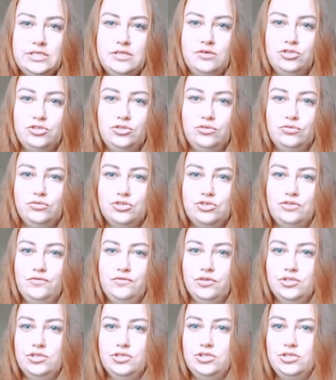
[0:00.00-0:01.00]
знаю, что он
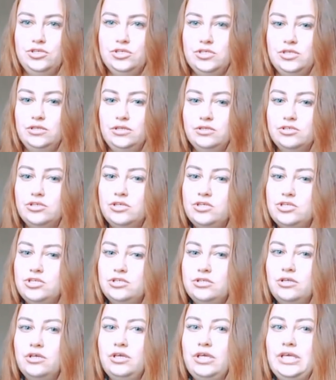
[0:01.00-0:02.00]
живет сейчас с этой
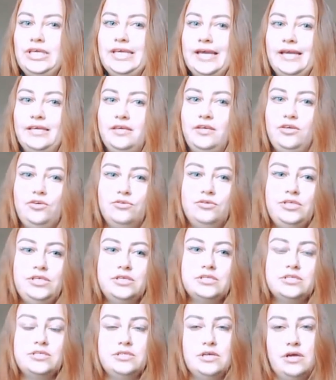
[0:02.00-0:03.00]
женщиной, я ее
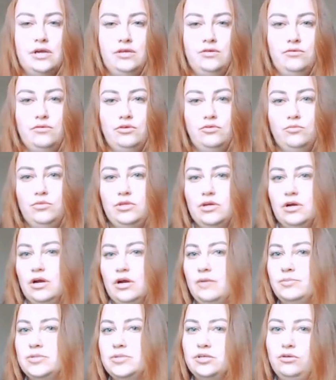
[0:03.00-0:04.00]
не знаю, и у меня
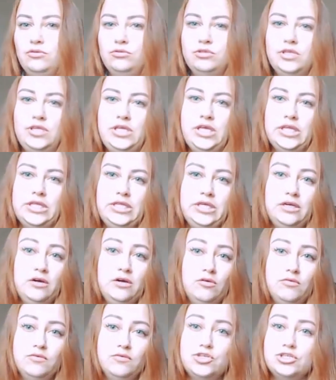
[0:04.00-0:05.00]
абсолютно нет
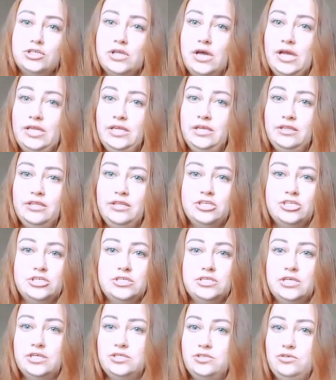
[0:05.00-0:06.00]
никакого желания даже
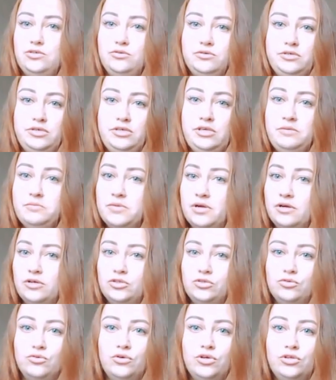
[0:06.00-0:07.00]
знать ее имя,
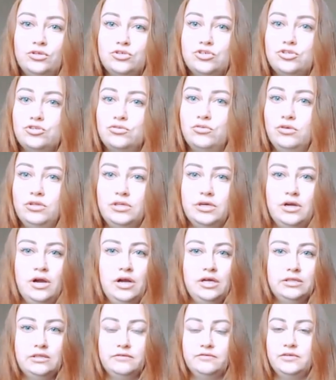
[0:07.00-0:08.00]
кто это, что это,
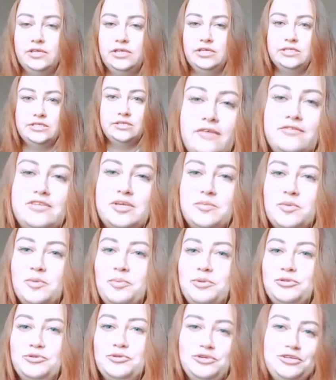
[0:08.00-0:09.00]
как она выглядит. Все мои
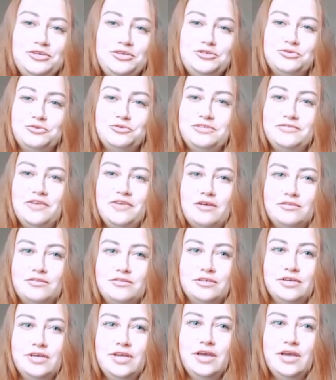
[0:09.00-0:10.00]
подруги еще удивляются,